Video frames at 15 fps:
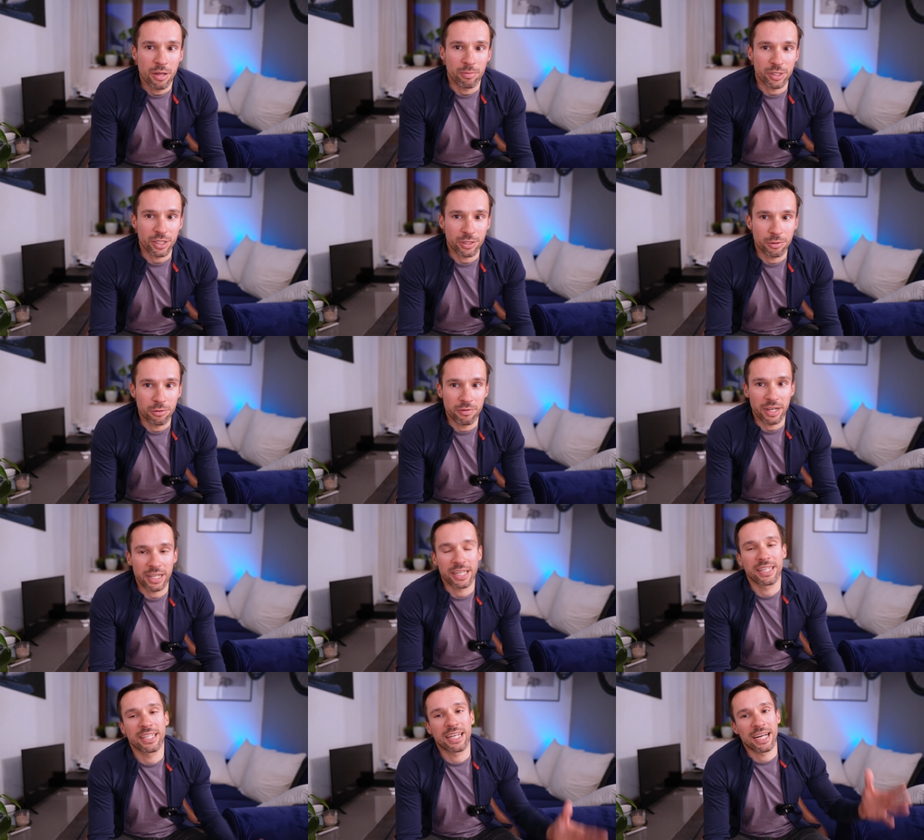przesuwa,
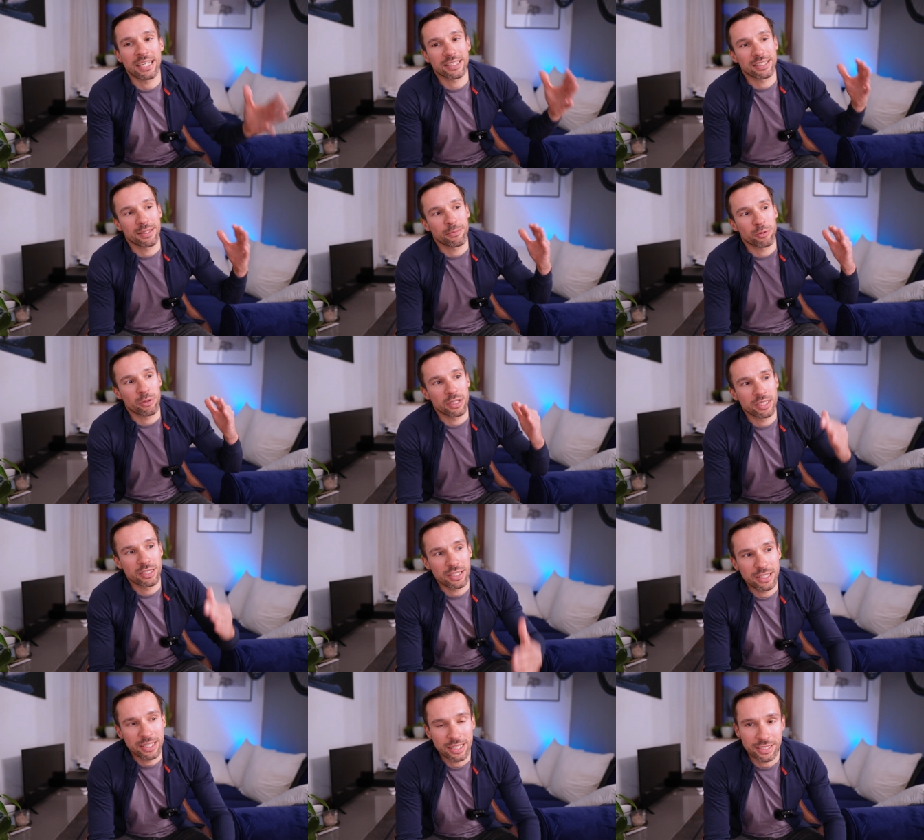kiedy kask na przykład
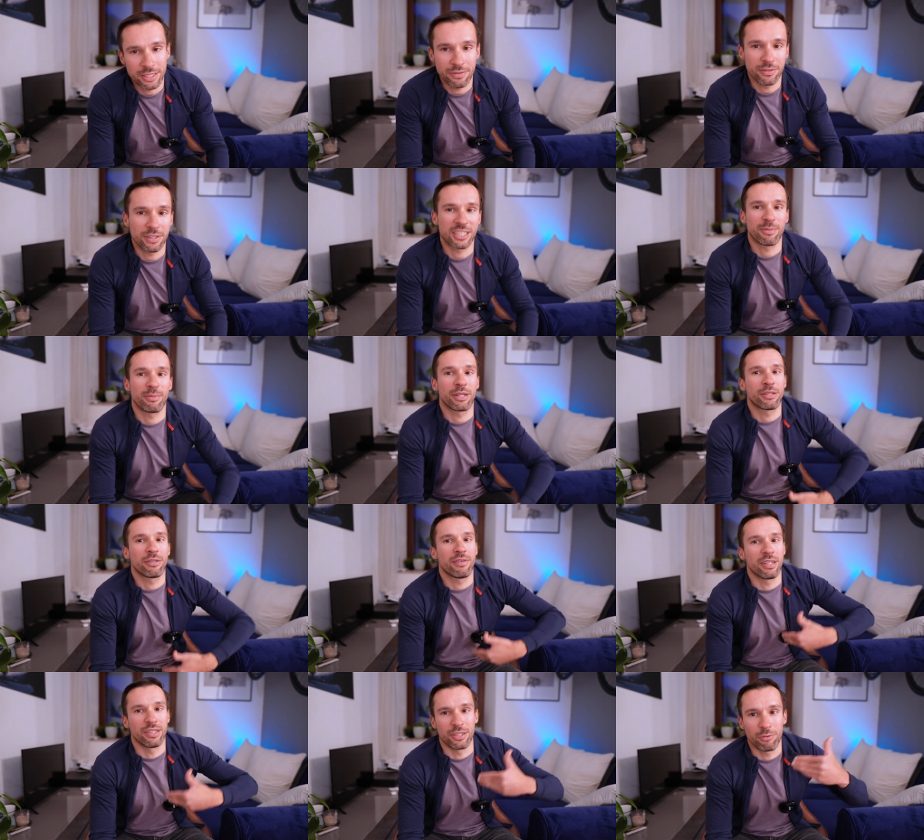jest intensywnie
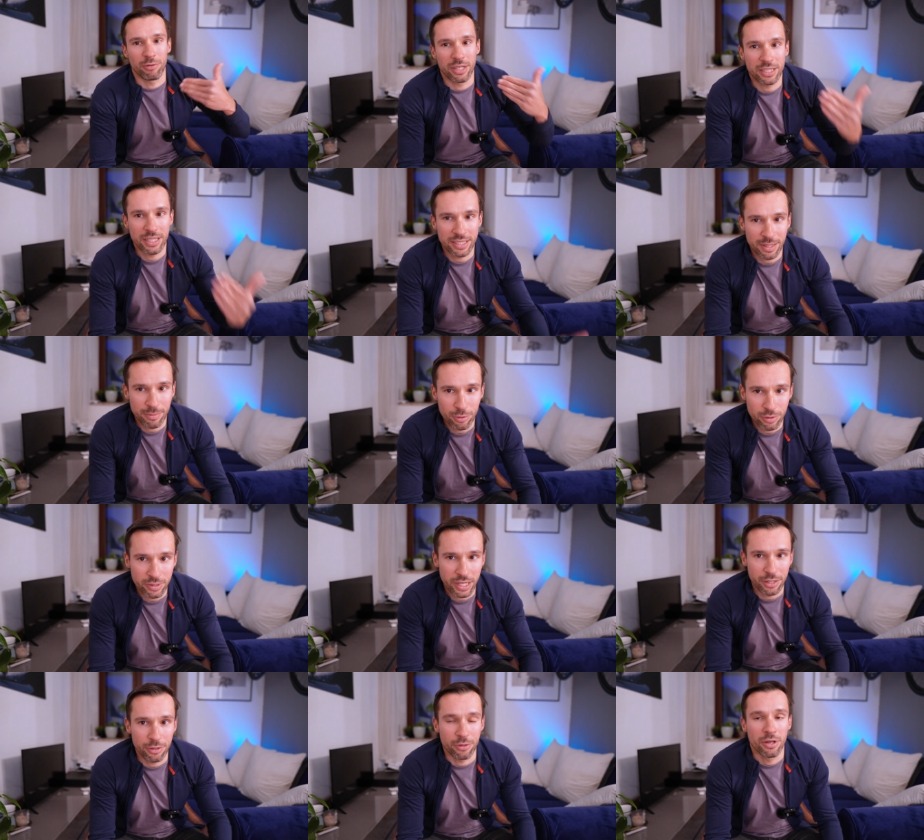eksploatowany, ulegnie
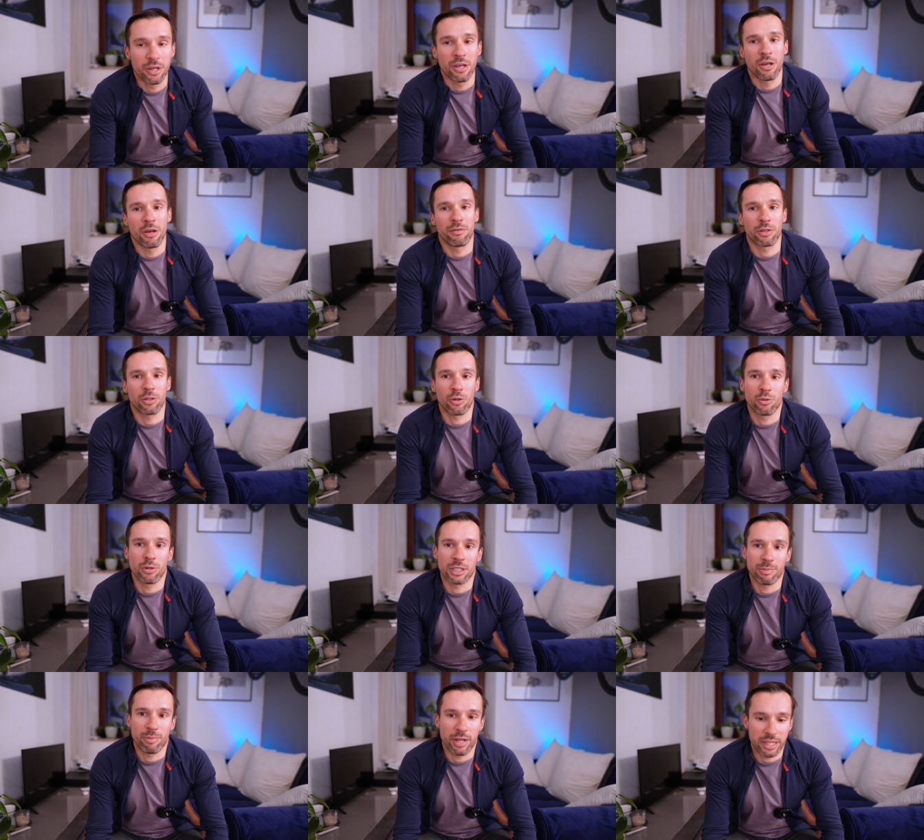zabrudzeniu w toku
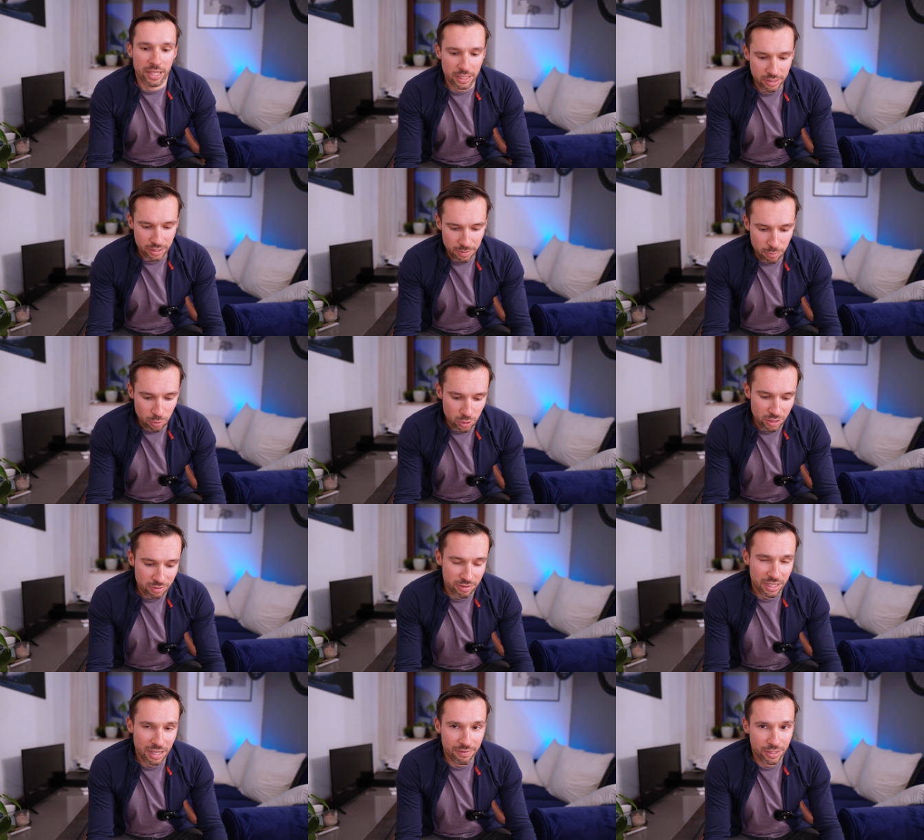eksploatacji, może
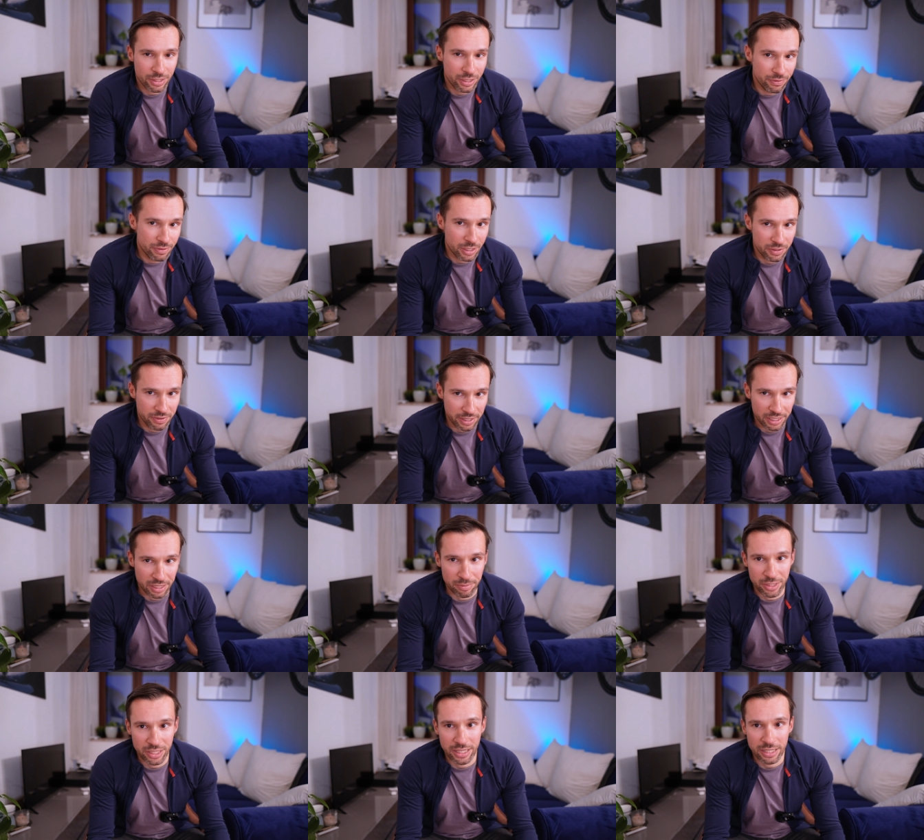wydawać dziwne
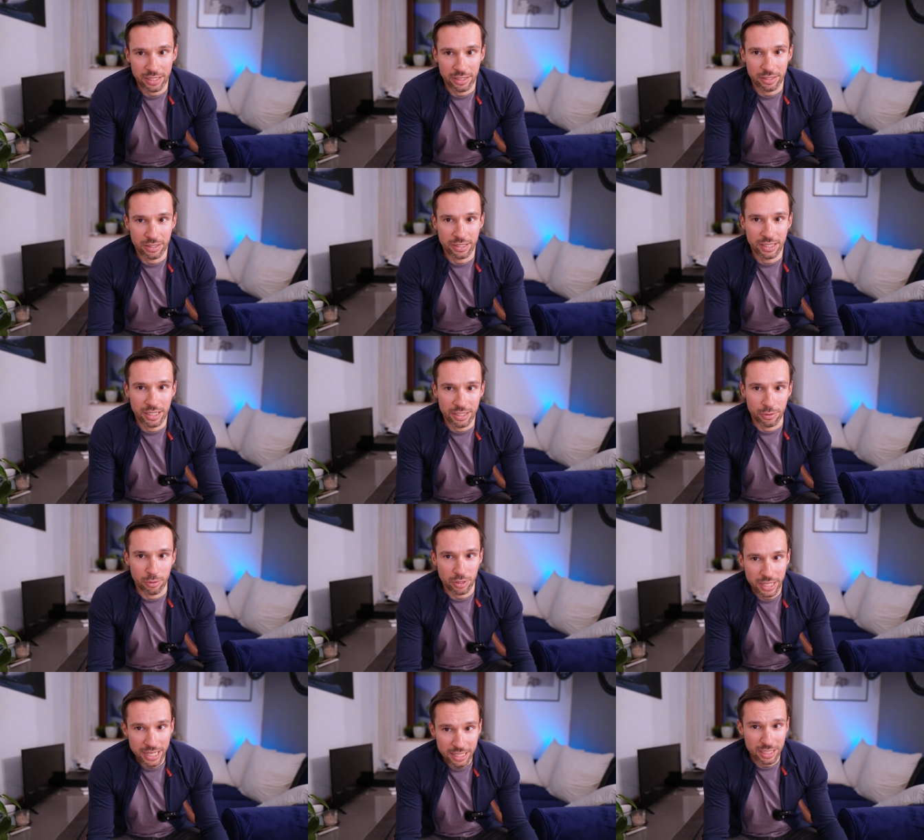dźwięki. Mi się tak e,
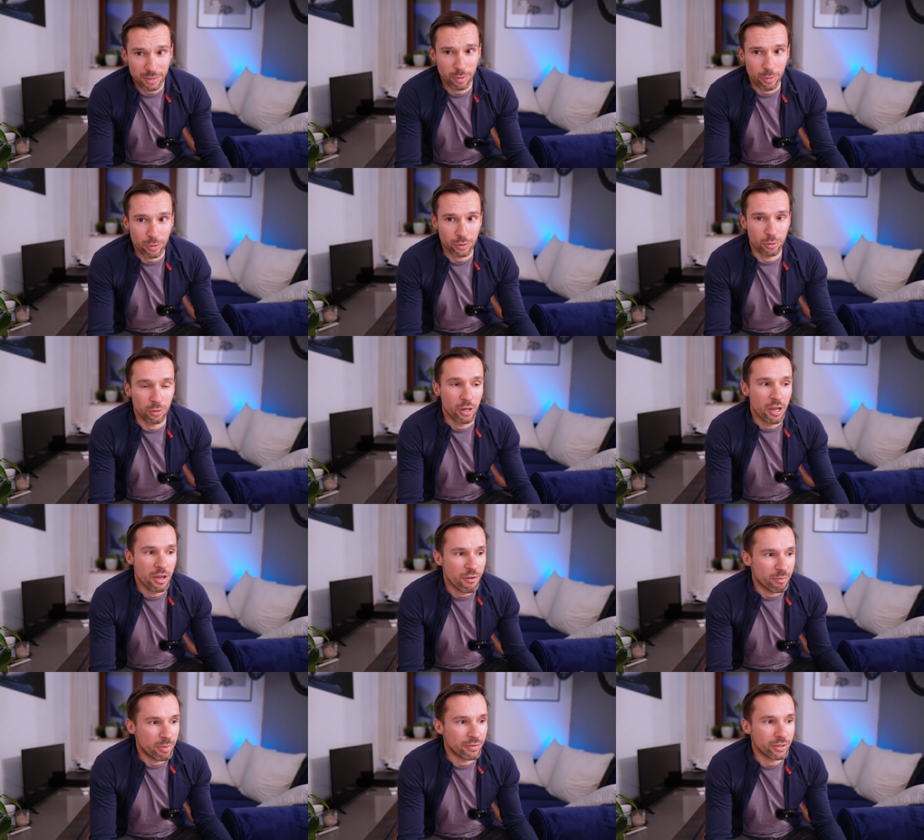zdarzyło, że kask po prostu
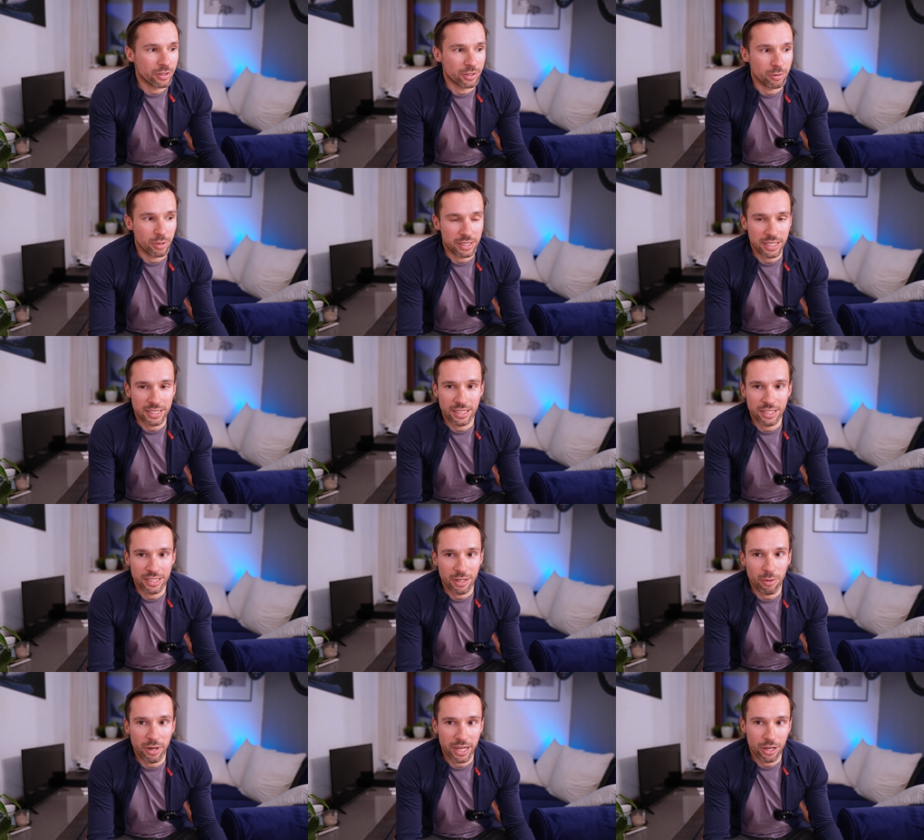w pewnych sytuacjach
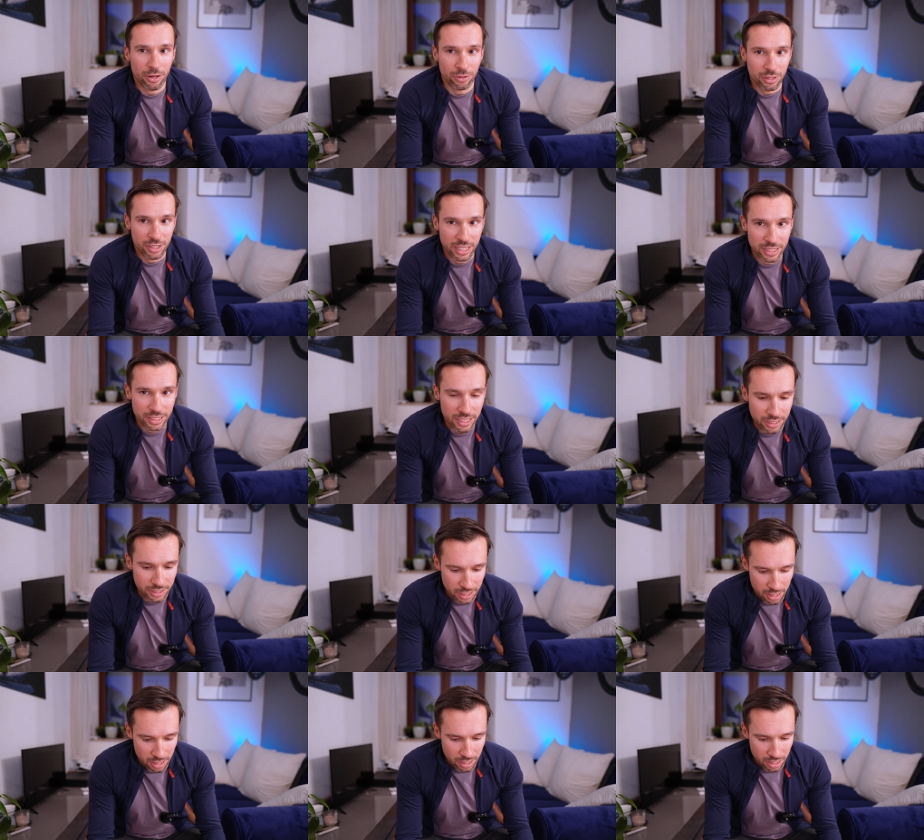zaczynał lekko trzeszczeć.